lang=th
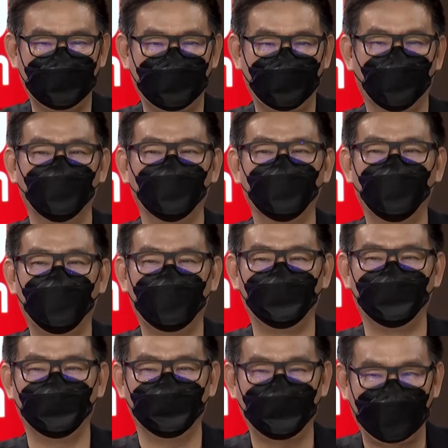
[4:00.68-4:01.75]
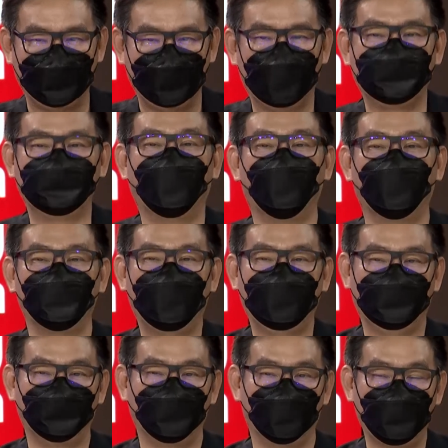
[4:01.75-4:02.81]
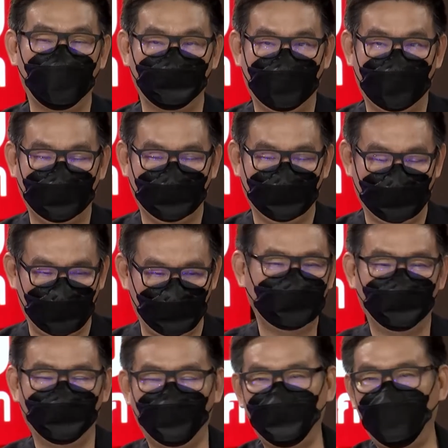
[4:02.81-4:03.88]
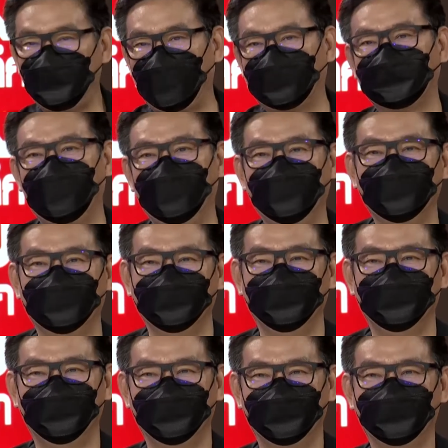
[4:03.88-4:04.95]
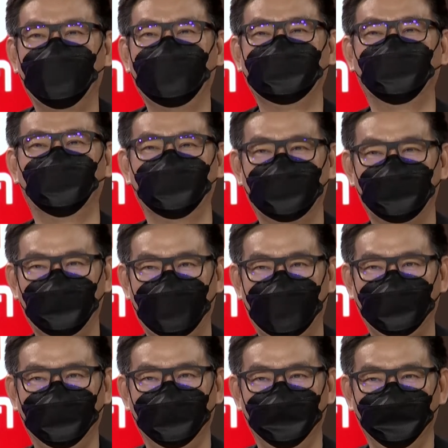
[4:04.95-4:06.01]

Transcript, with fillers: ซึ่งอารมณ์ความมันอาจจะออกไปทำนองแบบนั้น ถ้าธรรมนัตไม่ปราศัยเลย ก็อาจจะโทษธรรมนัต